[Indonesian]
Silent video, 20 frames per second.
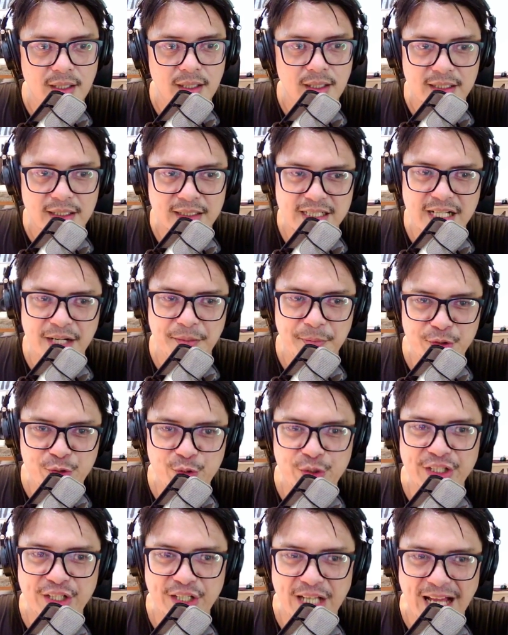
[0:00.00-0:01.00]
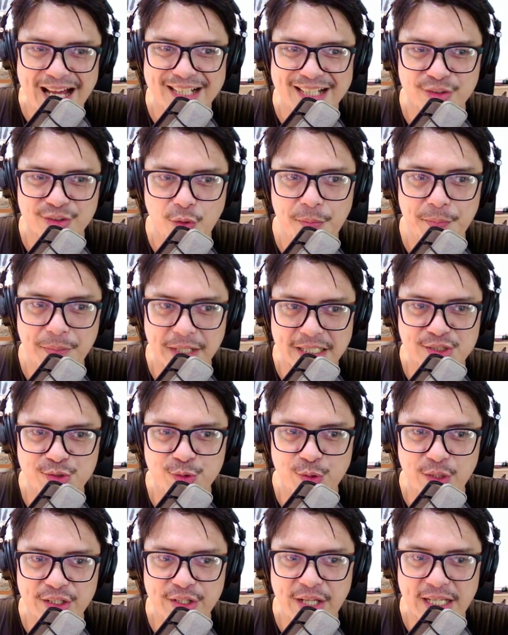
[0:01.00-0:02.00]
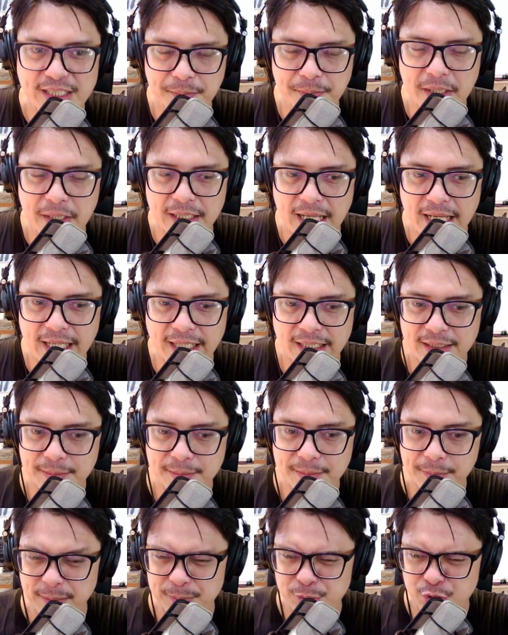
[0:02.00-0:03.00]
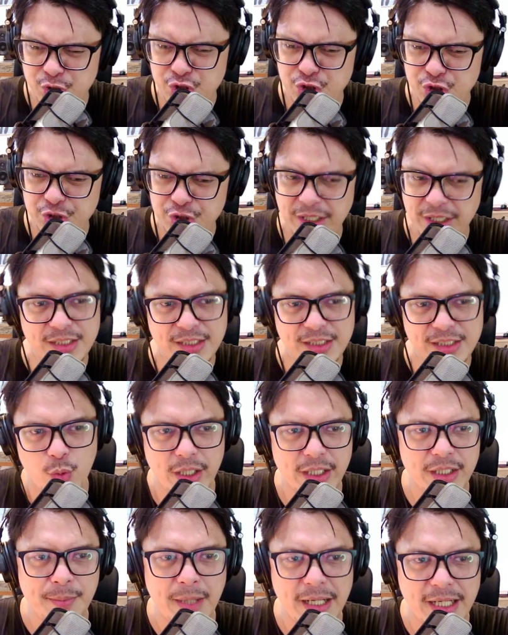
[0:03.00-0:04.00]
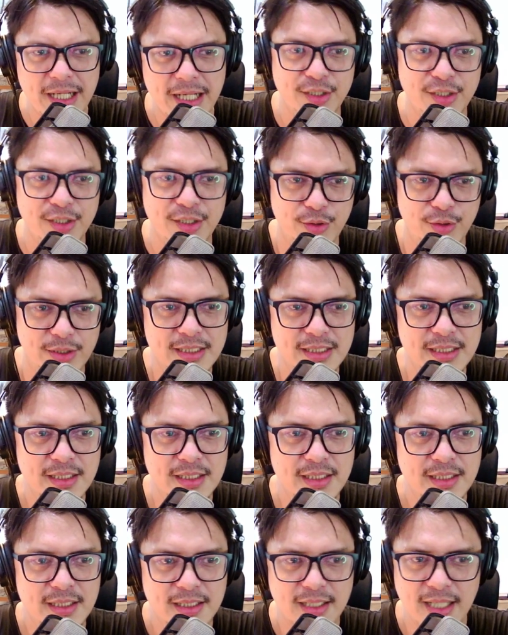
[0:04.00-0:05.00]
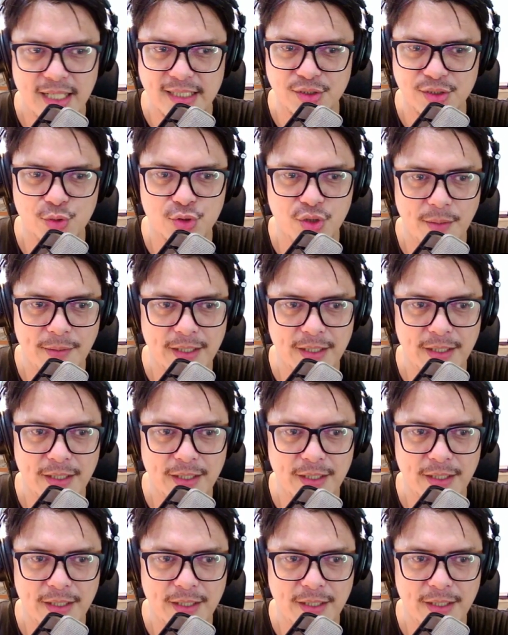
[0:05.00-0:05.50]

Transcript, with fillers: Drama juga di hard compress juga nih asik banget hi hatnya kayak, kayak suaranya gimana gitu guys nice gue suka